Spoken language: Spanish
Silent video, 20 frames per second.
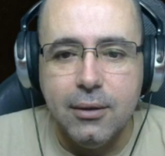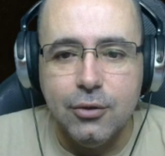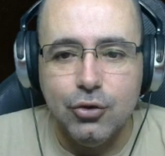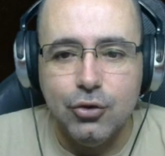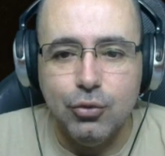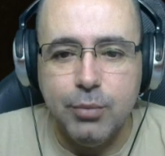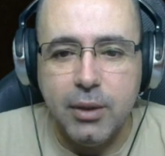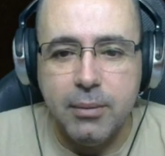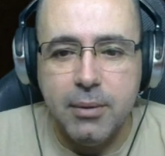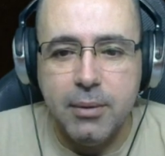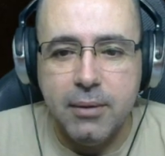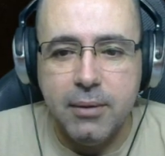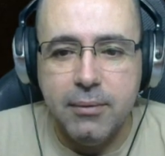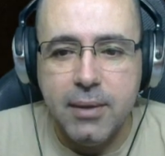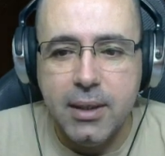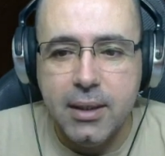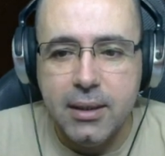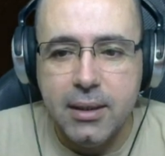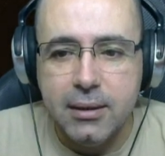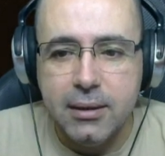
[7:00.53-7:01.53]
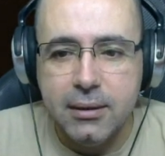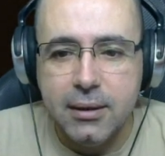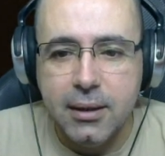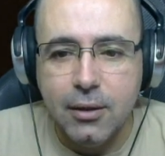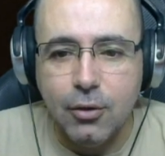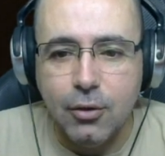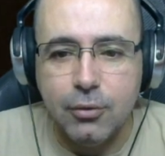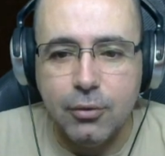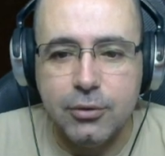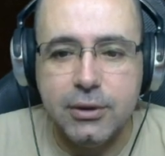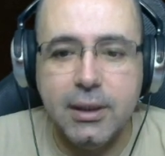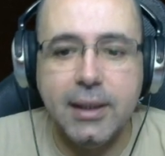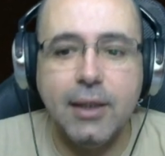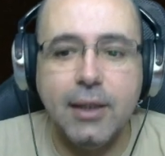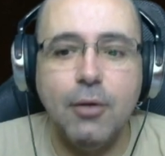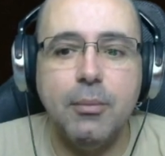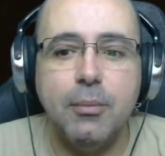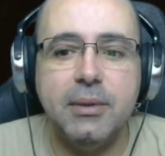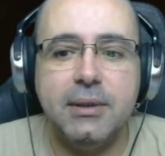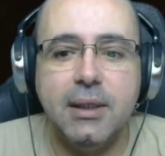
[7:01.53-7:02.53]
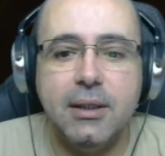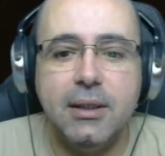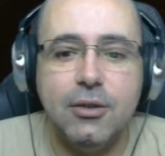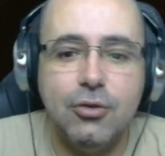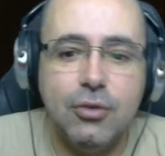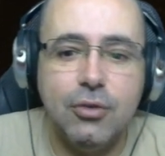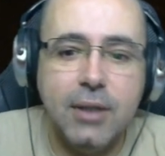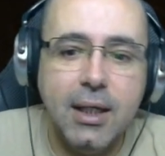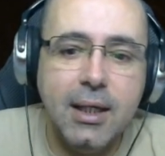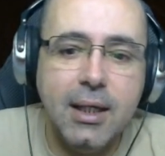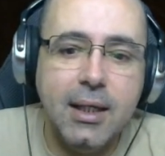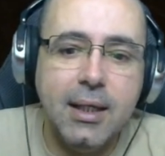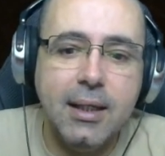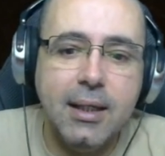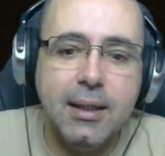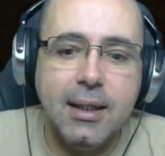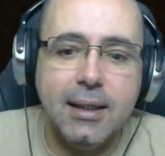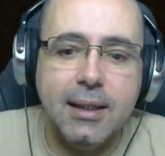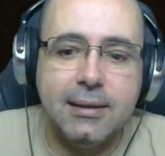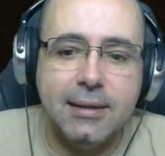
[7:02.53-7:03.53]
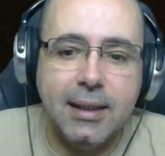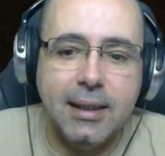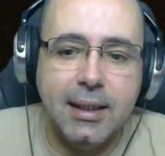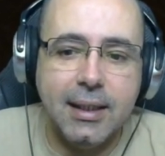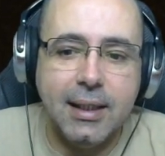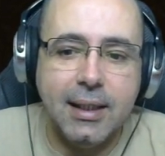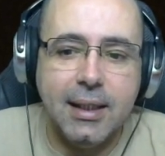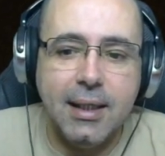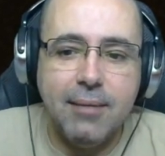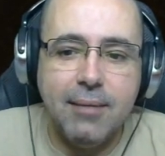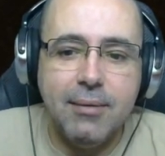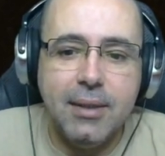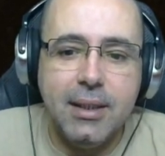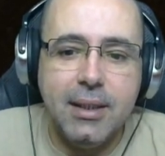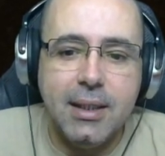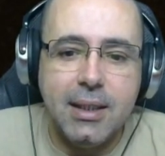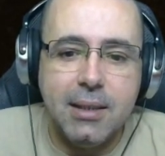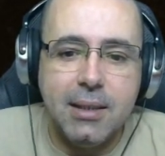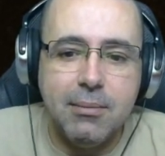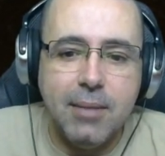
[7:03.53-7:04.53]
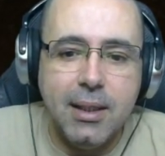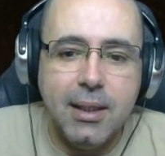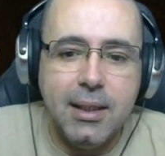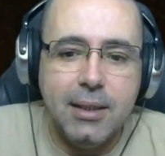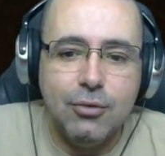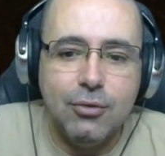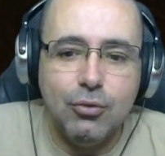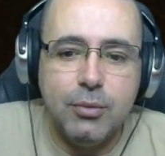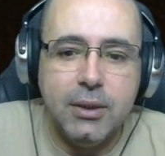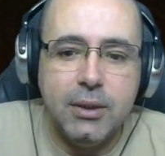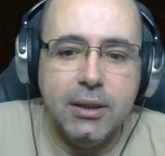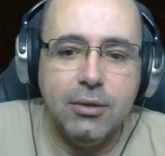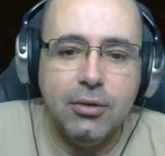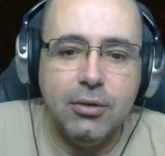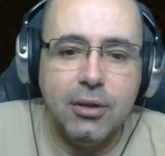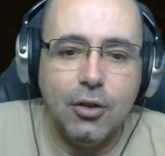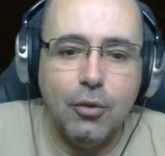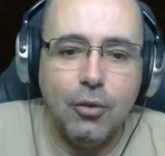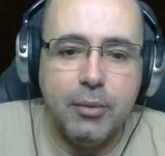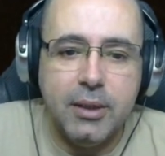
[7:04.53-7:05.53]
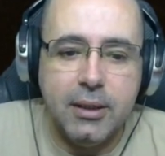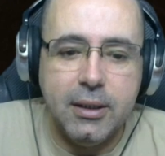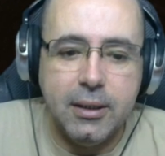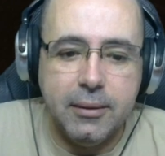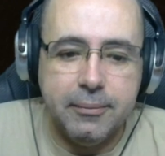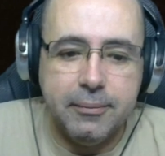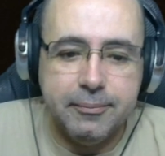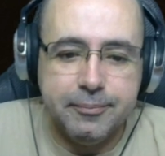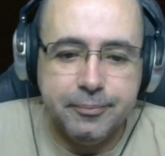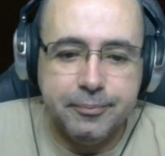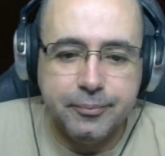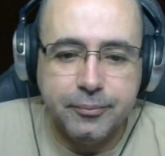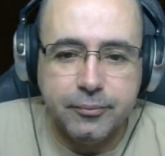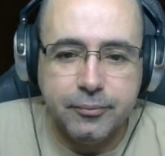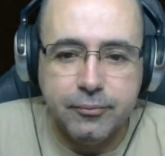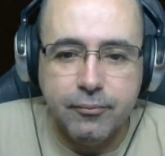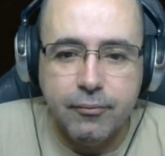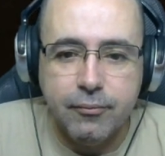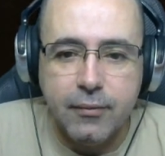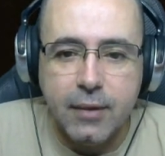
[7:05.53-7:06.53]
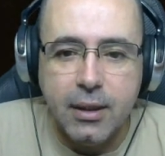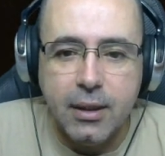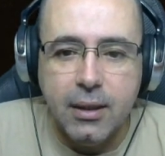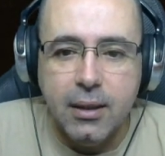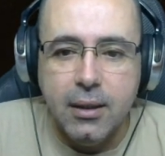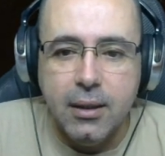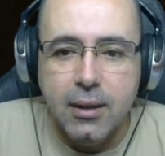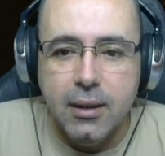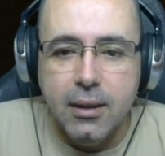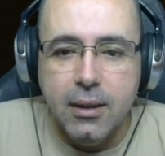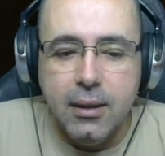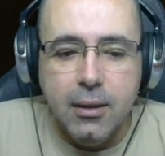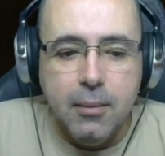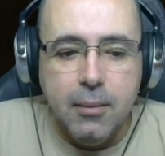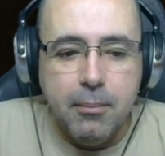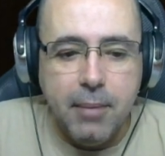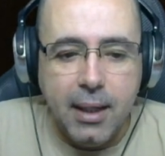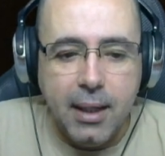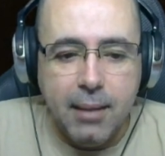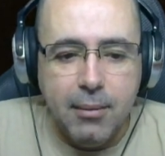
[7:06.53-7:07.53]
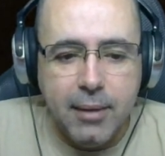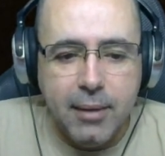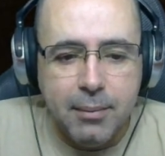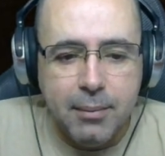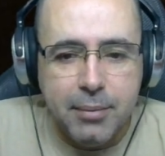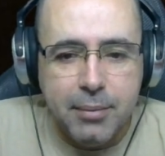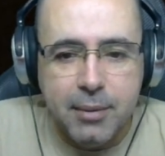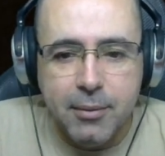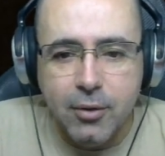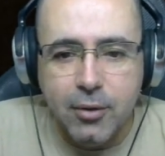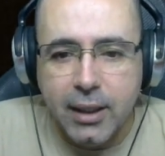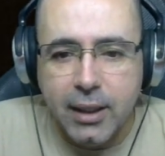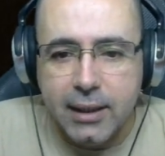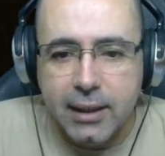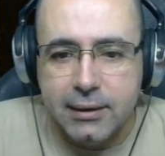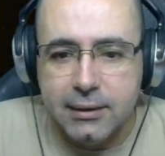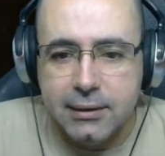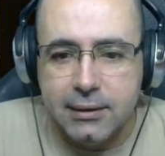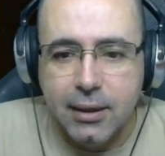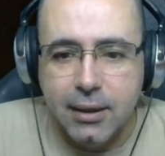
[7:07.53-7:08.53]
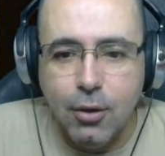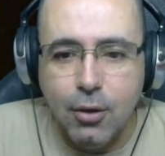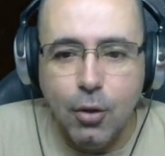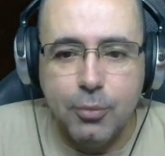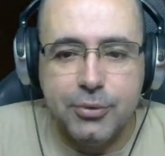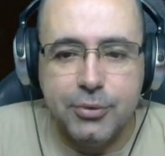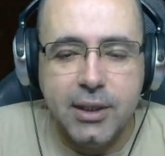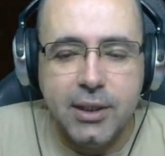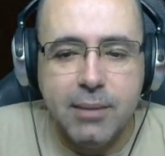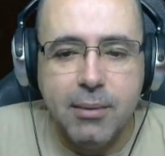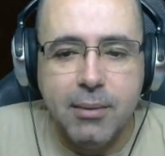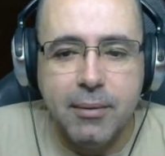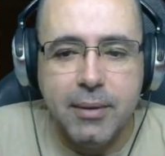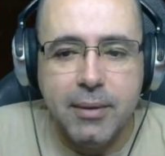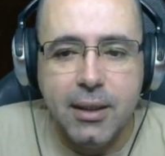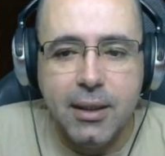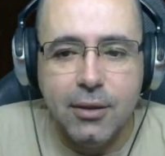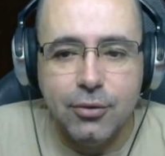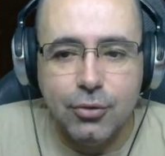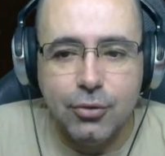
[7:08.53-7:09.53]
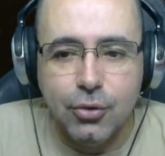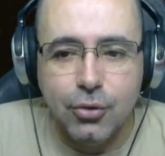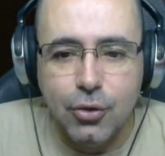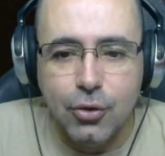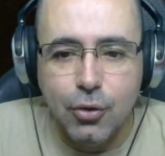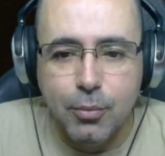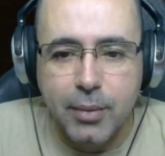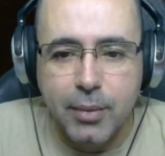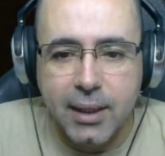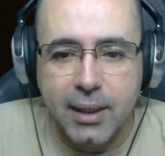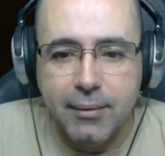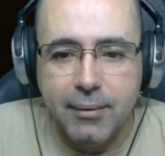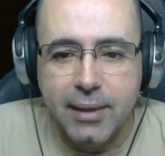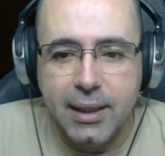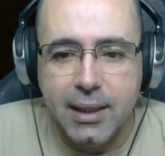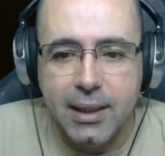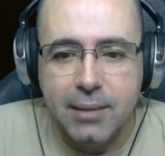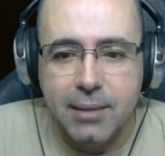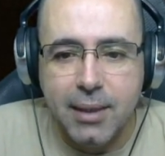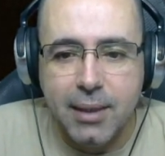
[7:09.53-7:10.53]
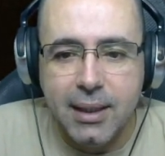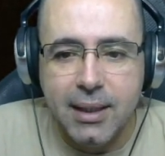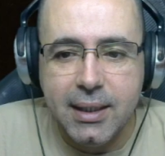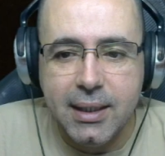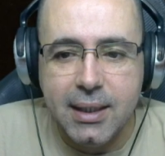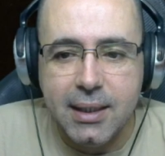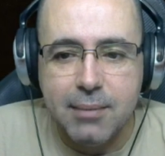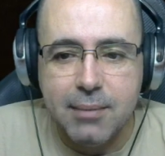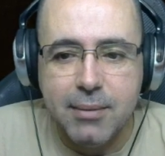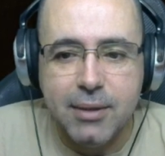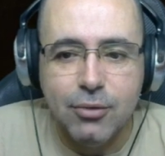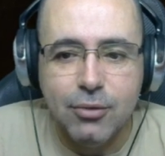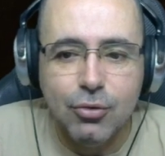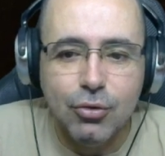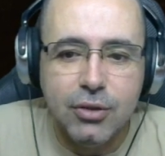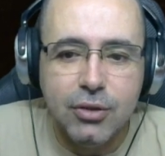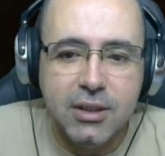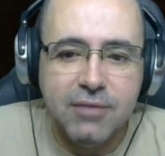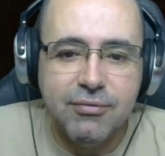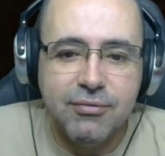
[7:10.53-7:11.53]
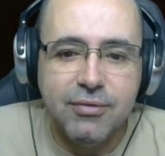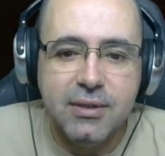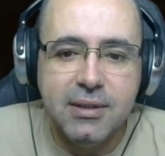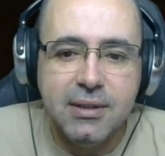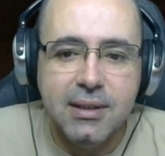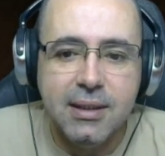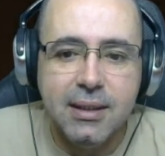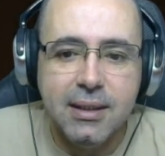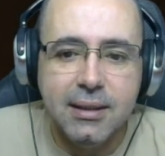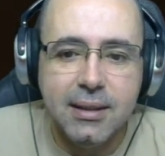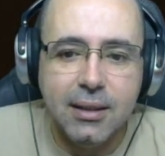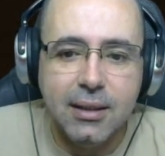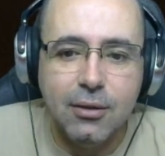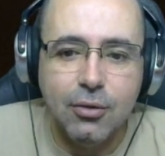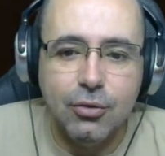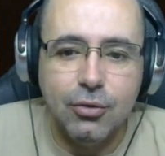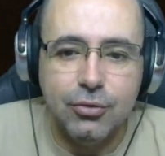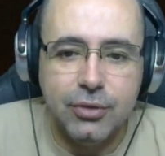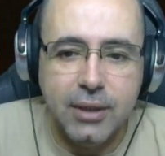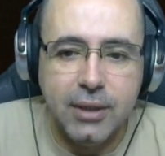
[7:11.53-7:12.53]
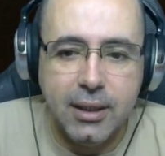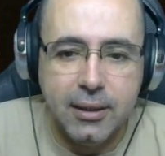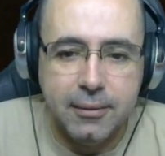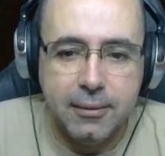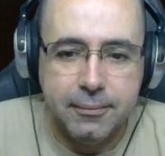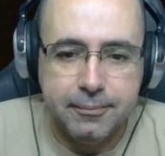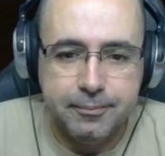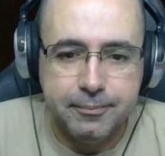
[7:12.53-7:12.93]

superviviente, consigue recompensas adicionales al sacar cadáveres y animales, suministros de comida. Vamos a ver el primero que dice, observa bien el entorno para ver animales y alimentos difíciles de encontrar.